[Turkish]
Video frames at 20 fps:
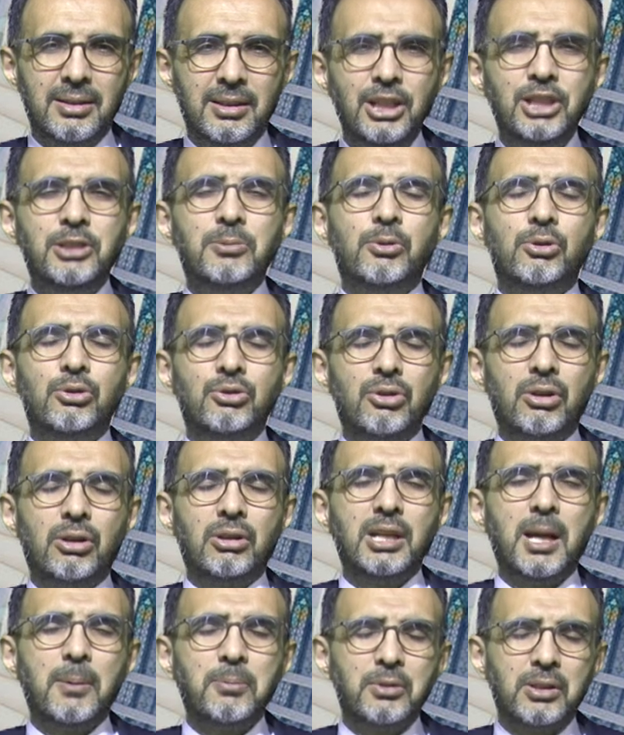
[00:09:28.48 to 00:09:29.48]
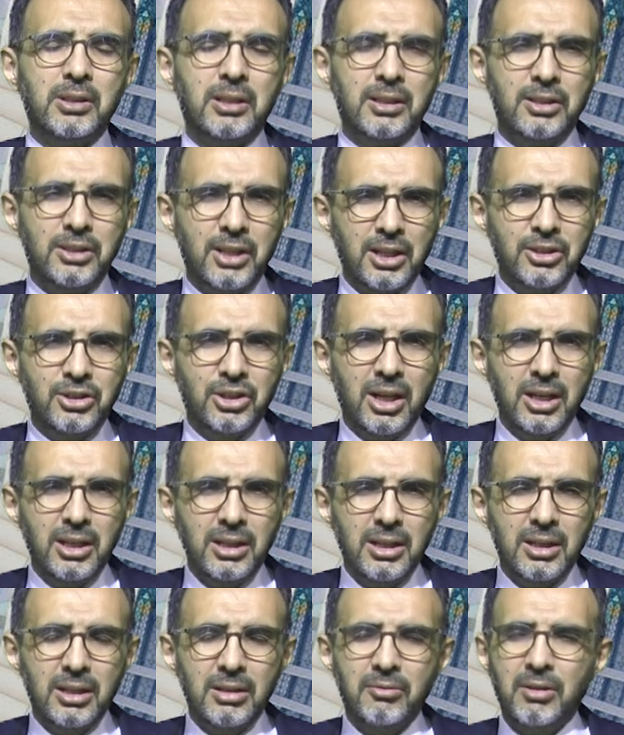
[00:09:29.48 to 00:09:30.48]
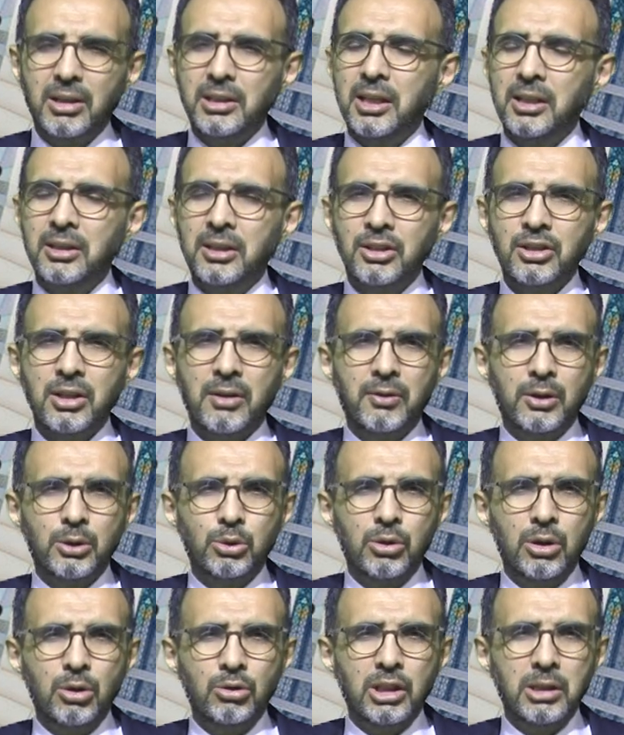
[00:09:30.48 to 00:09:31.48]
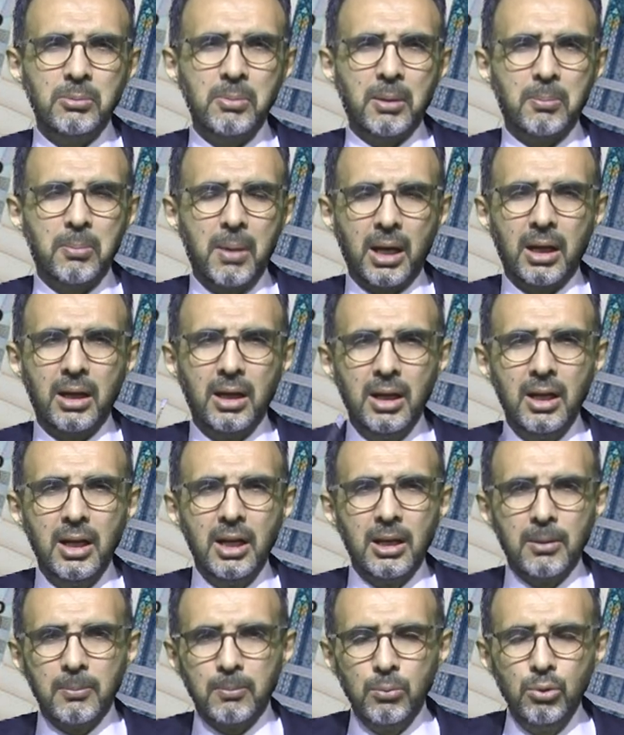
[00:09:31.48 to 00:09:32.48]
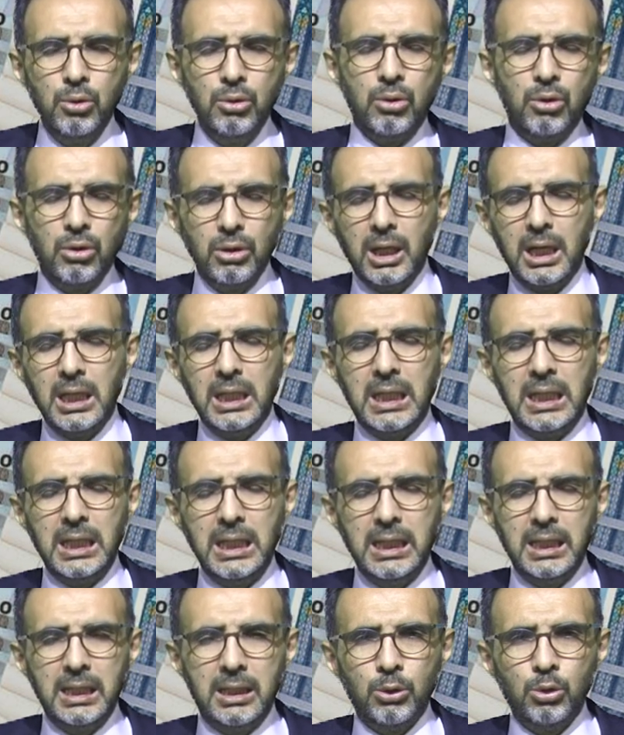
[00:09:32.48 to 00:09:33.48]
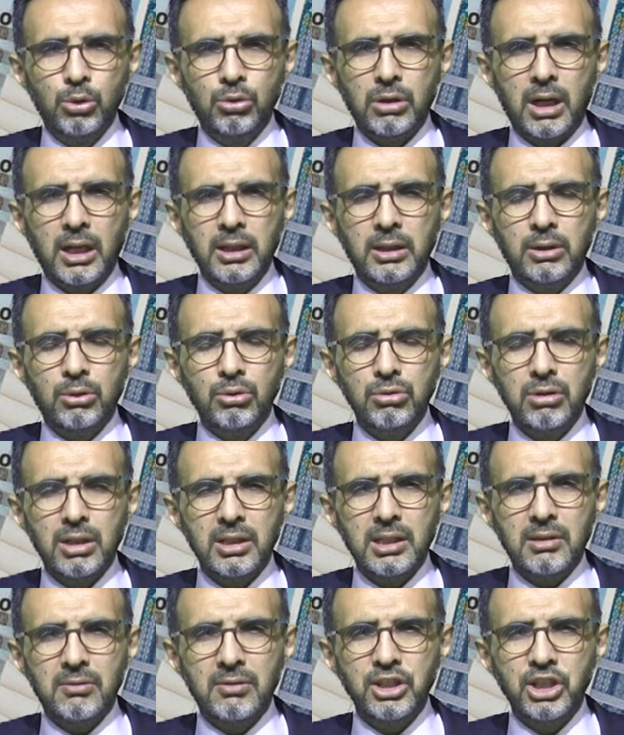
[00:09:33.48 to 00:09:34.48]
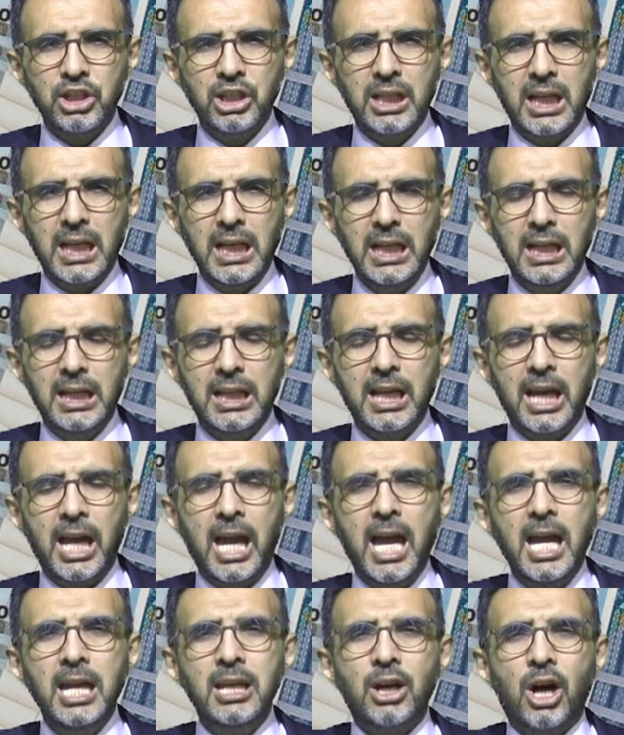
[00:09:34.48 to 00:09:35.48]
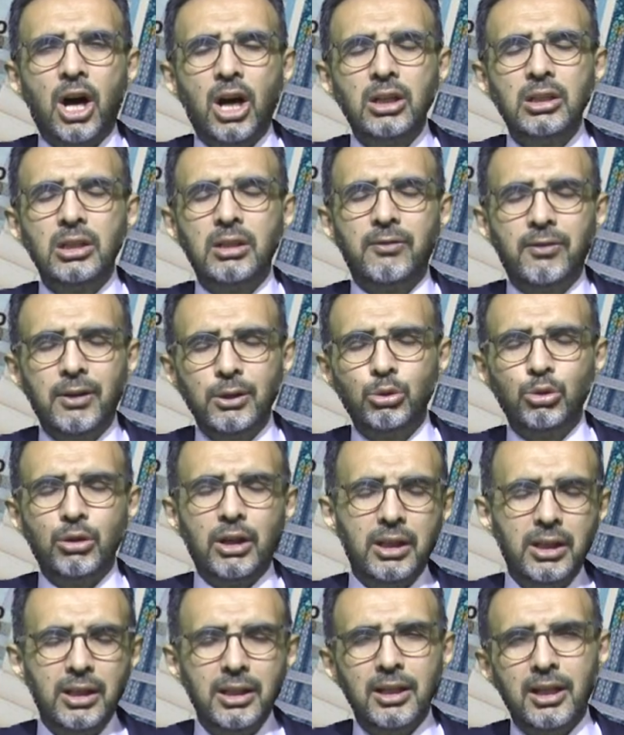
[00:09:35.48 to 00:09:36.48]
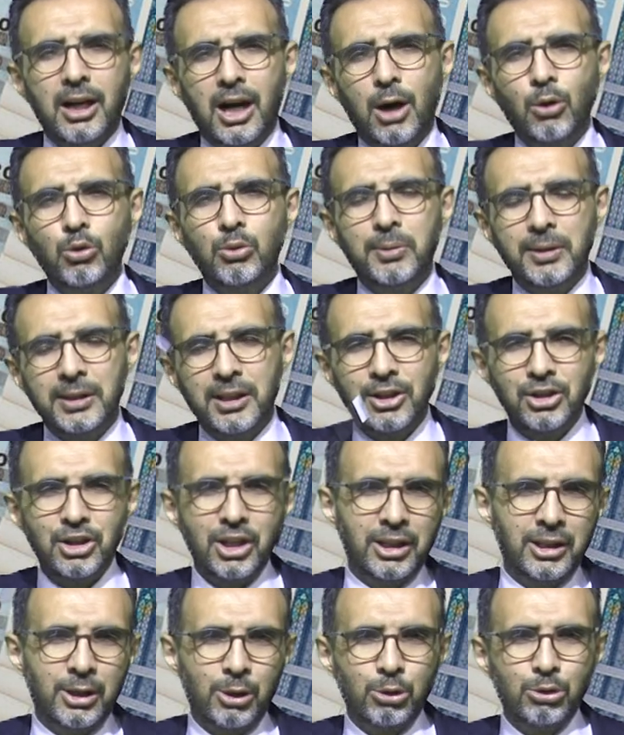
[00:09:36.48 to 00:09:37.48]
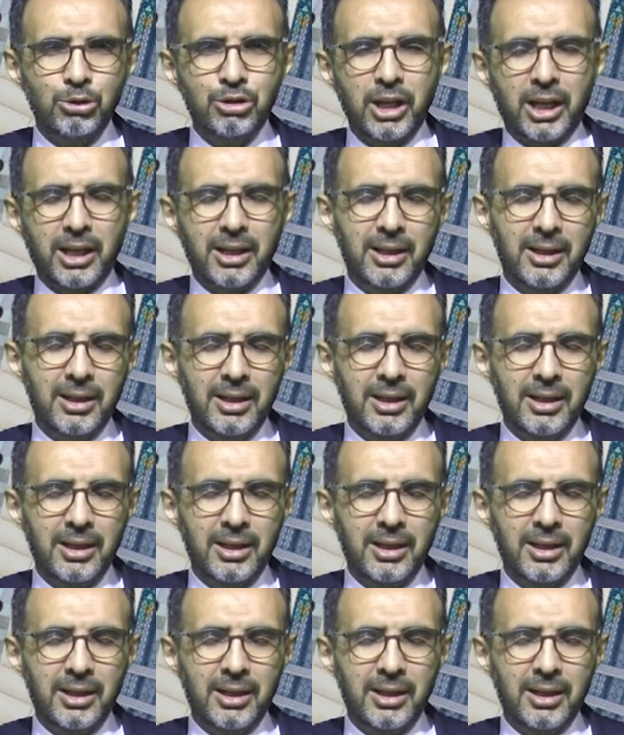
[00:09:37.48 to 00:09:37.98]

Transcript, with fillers: Hiçbir gücü yok. Yaptıkları tek şey vatandaşa faturayı ödetmek. Bak bu olayla ilgili Ukrayna-Rusya savaşı ile ilgili en ağır faturayı Avrupa'da yaşayanlar ödeyecek.